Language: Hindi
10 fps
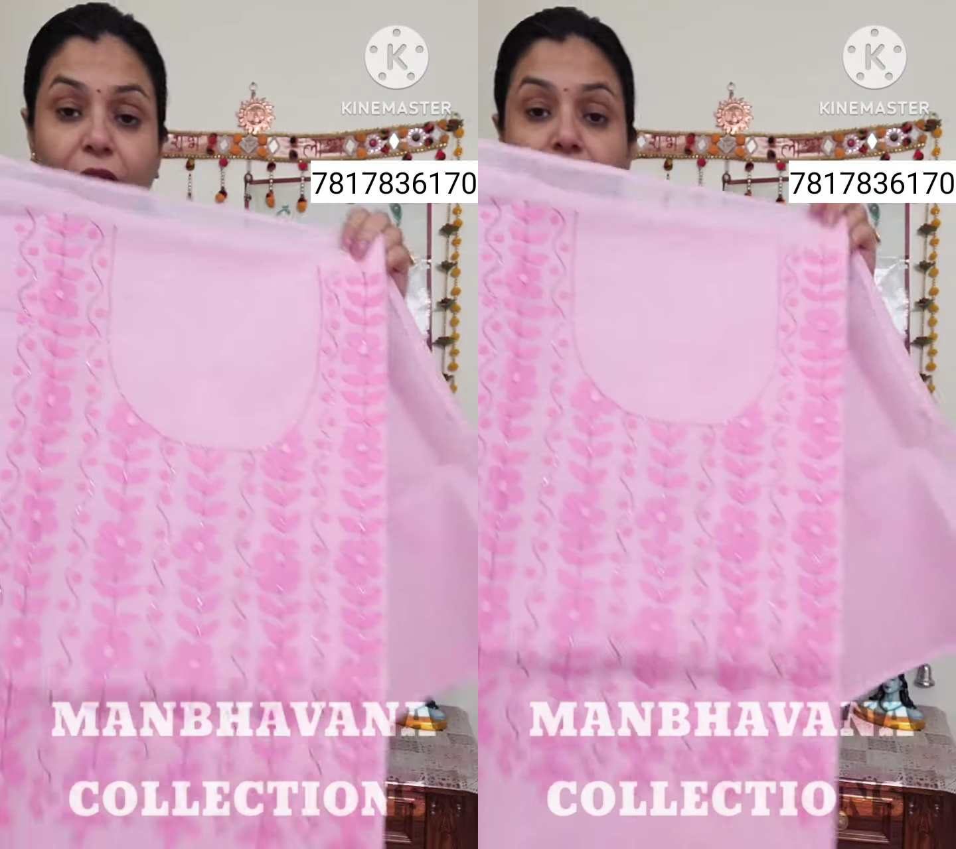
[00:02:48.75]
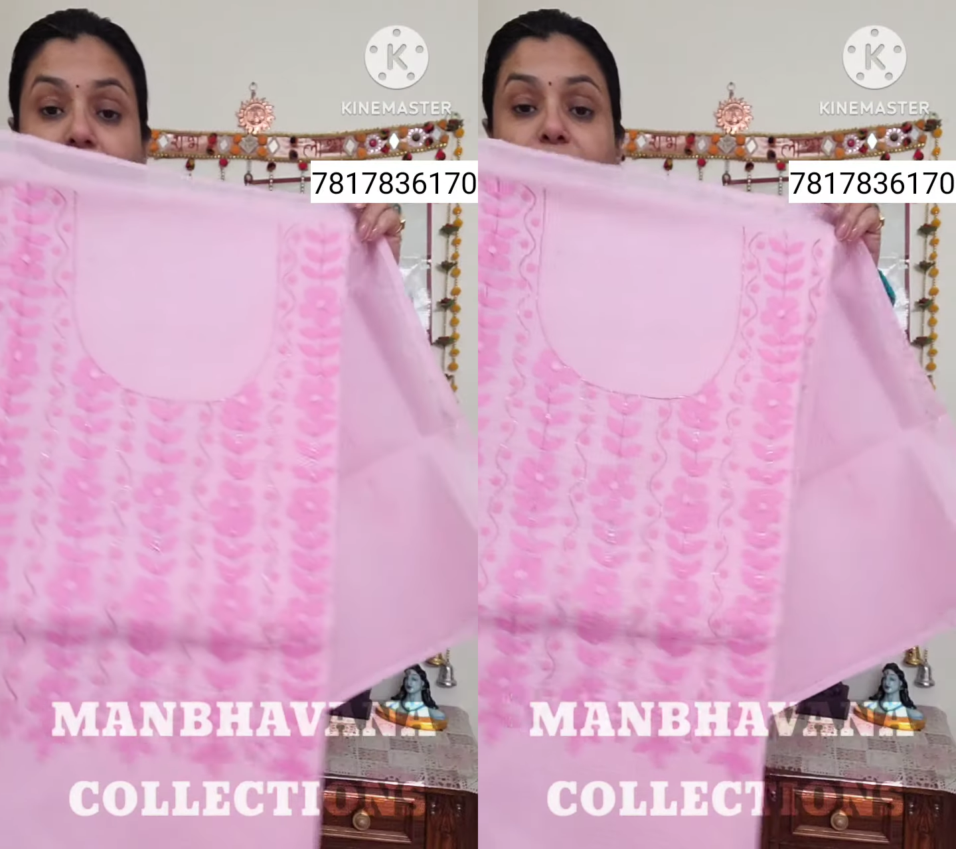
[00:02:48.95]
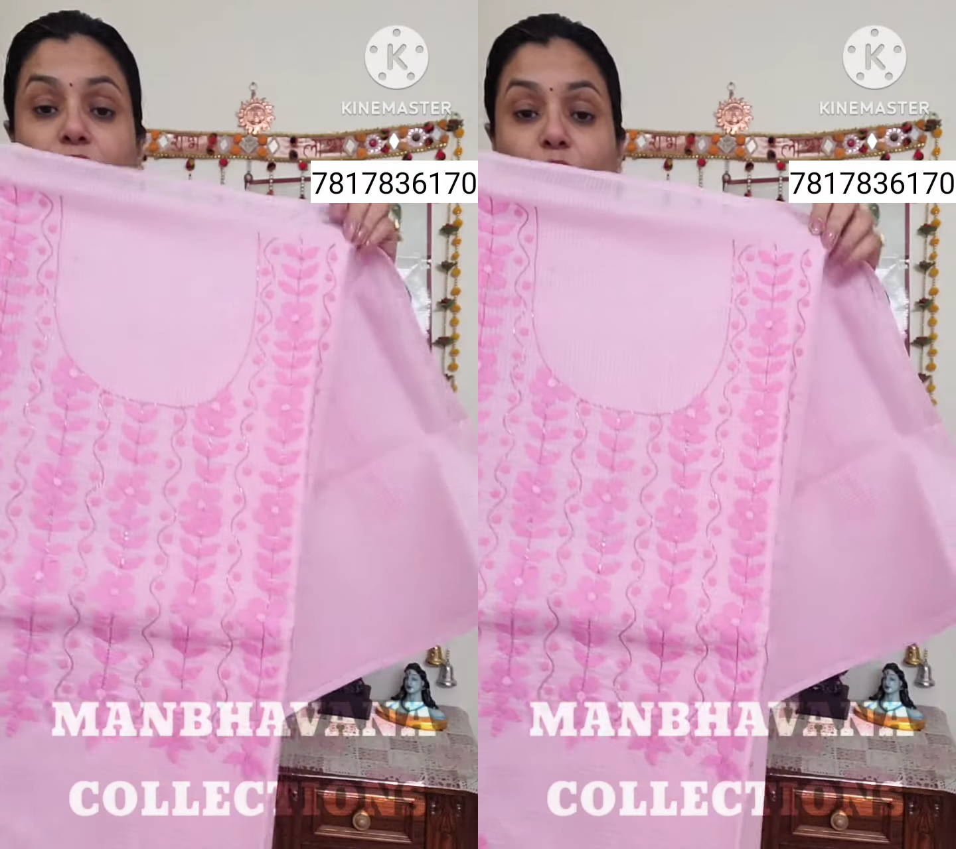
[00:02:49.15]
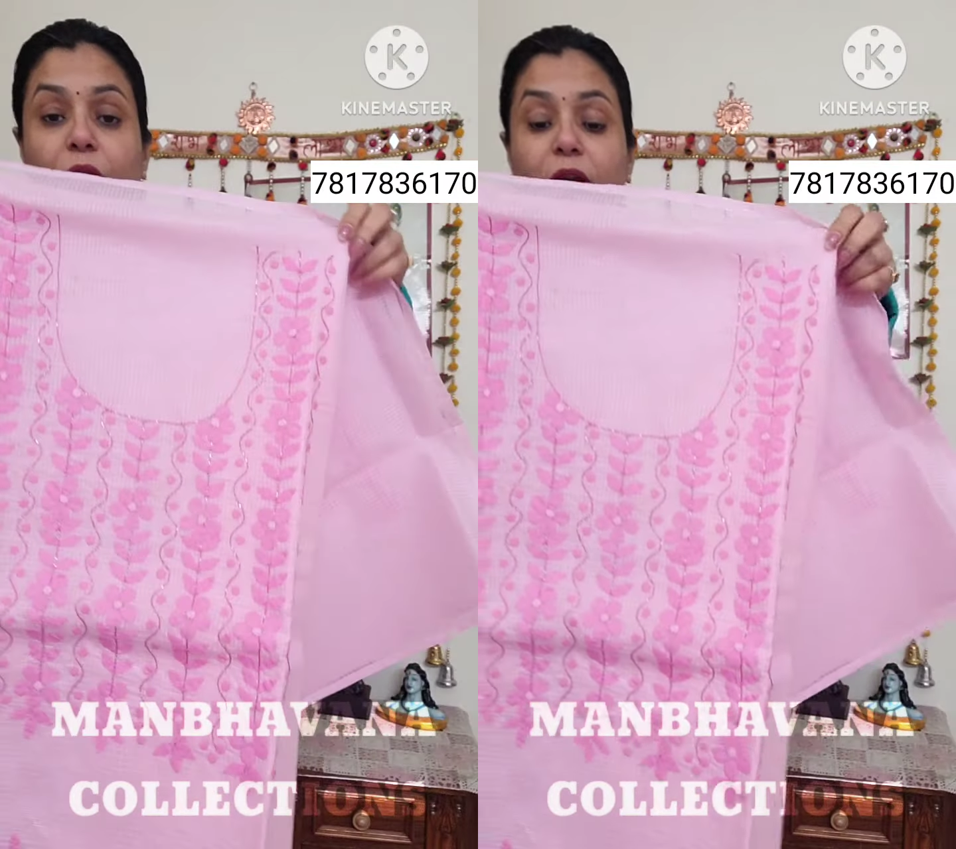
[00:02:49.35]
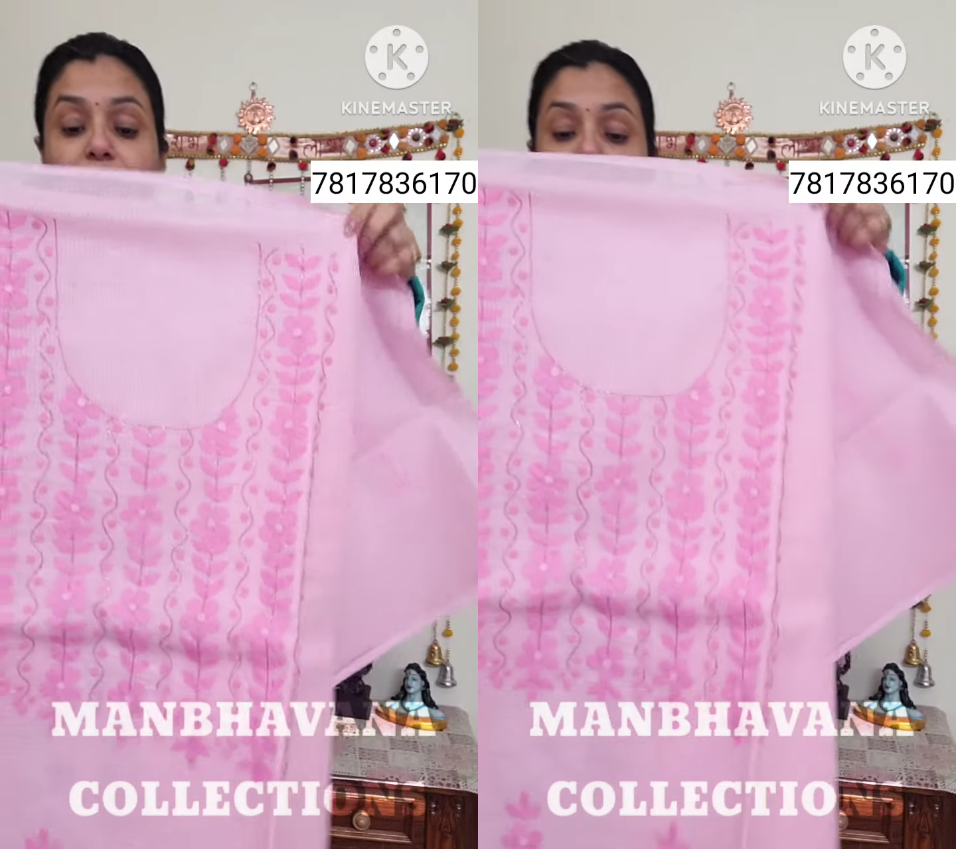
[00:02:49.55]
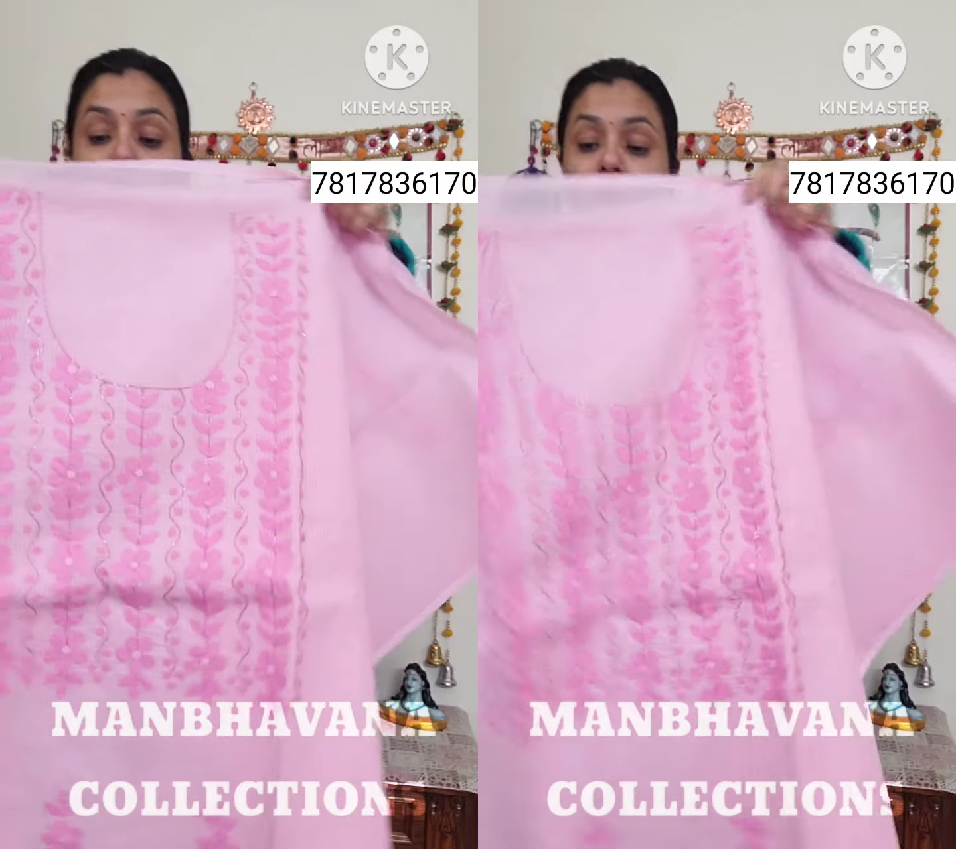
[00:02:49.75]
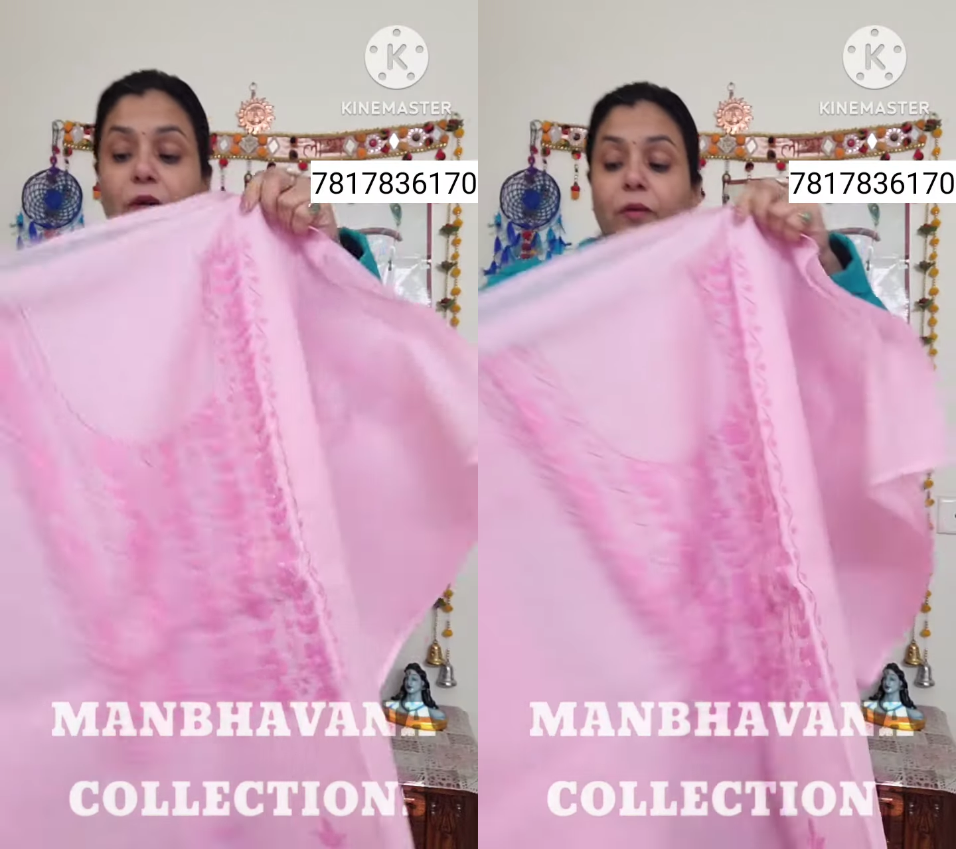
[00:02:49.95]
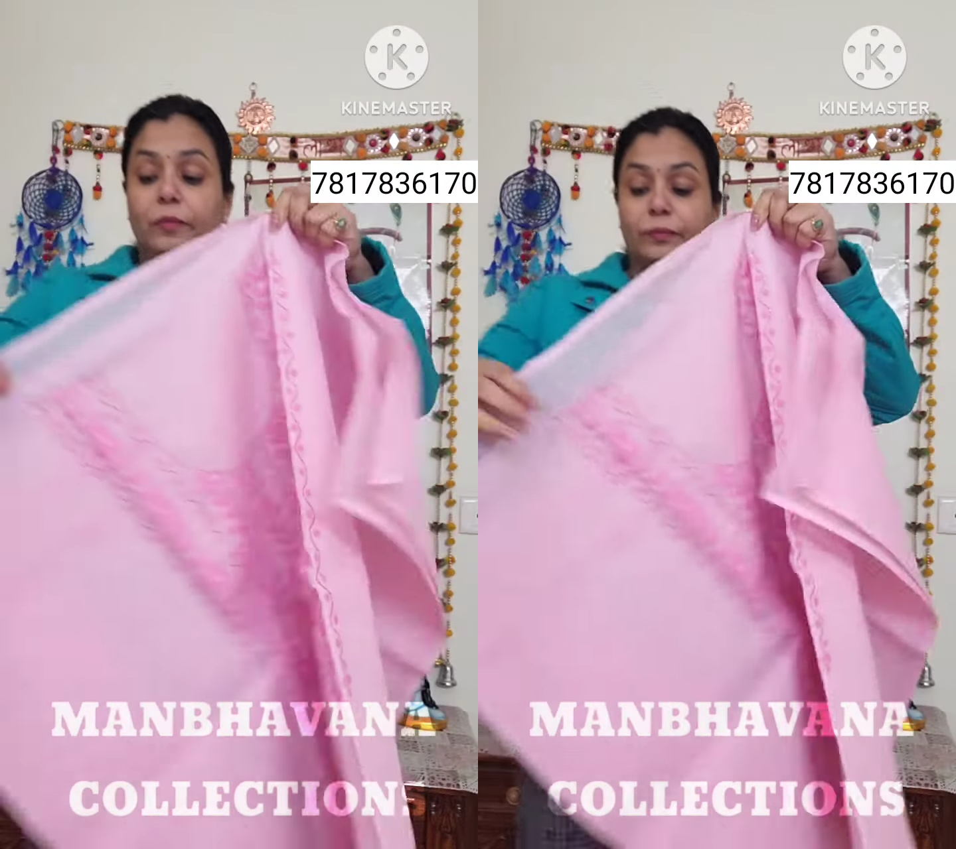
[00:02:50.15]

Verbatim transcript: है स्क्वायर नेक में